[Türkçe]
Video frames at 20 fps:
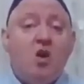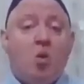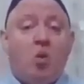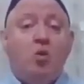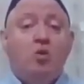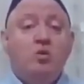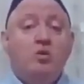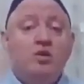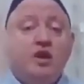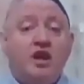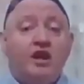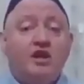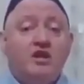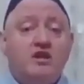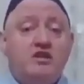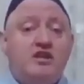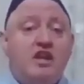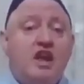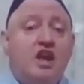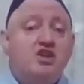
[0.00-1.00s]

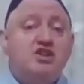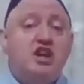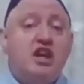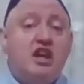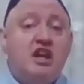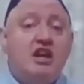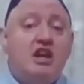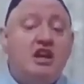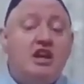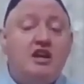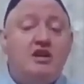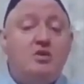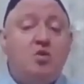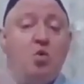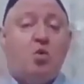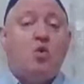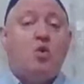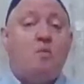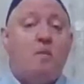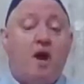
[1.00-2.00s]
onların tecellilerini
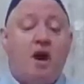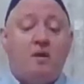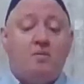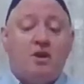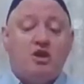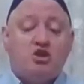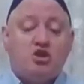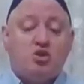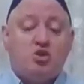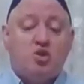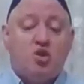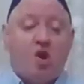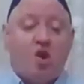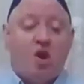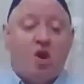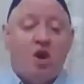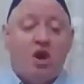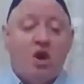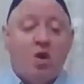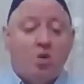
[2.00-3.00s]
okumaya başlıyor.